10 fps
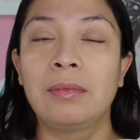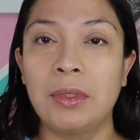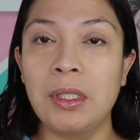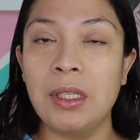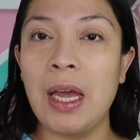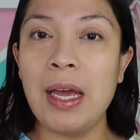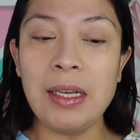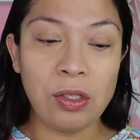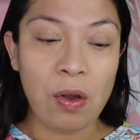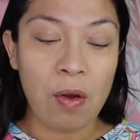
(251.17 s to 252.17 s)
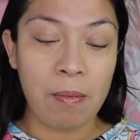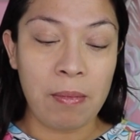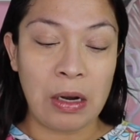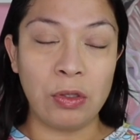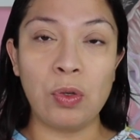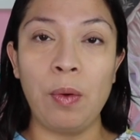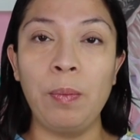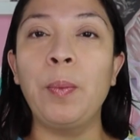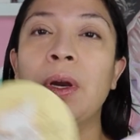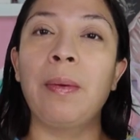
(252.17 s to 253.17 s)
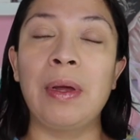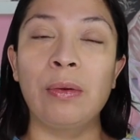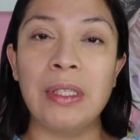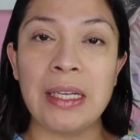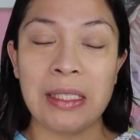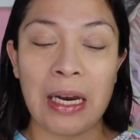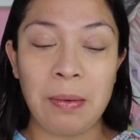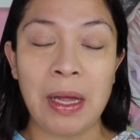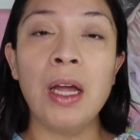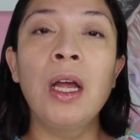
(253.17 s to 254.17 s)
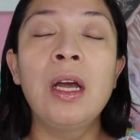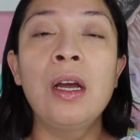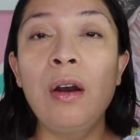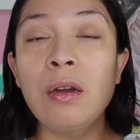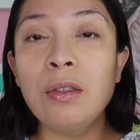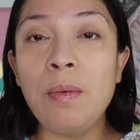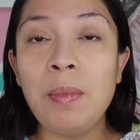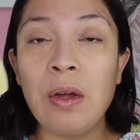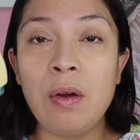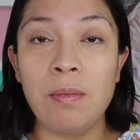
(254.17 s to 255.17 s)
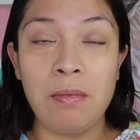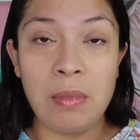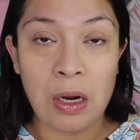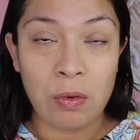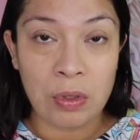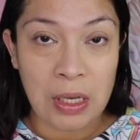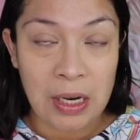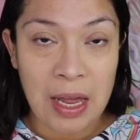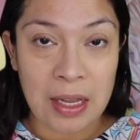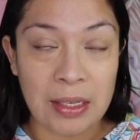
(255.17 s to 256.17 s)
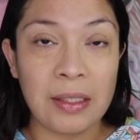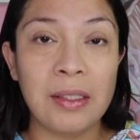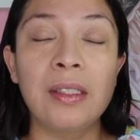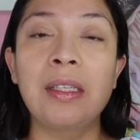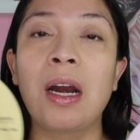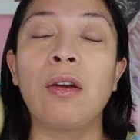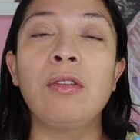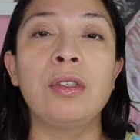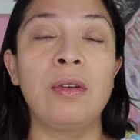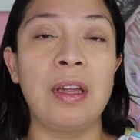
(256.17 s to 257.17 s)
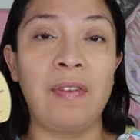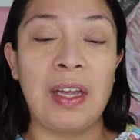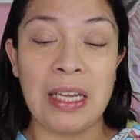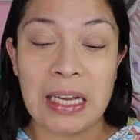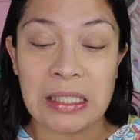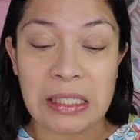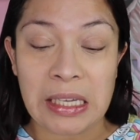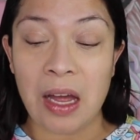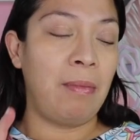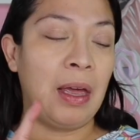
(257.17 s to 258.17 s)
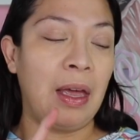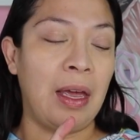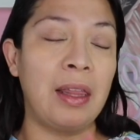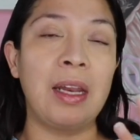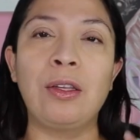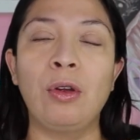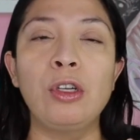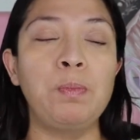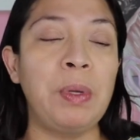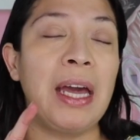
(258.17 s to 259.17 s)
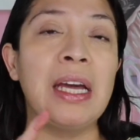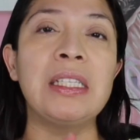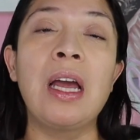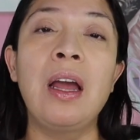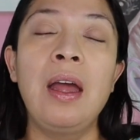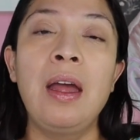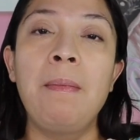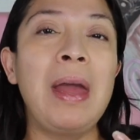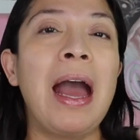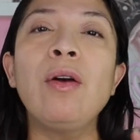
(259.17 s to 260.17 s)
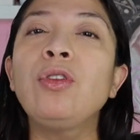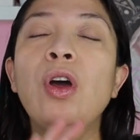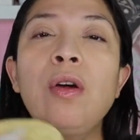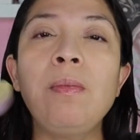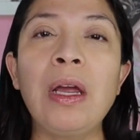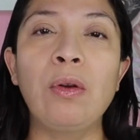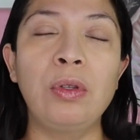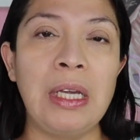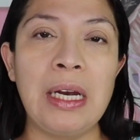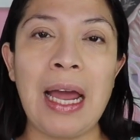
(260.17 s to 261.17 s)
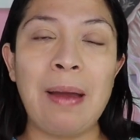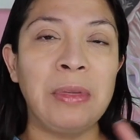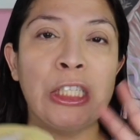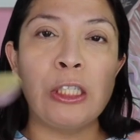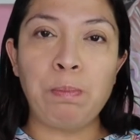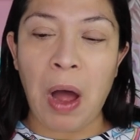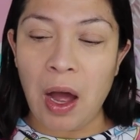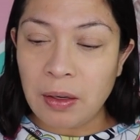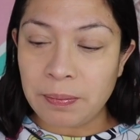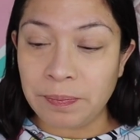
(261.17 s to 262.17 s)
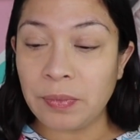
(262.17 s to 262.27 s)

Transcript: Entonces, esto me los compro porque me gusta hacerme los domingos mi rutina de rostro de belleza, me hidrato los pies, me hago todo mi rutina, mi spa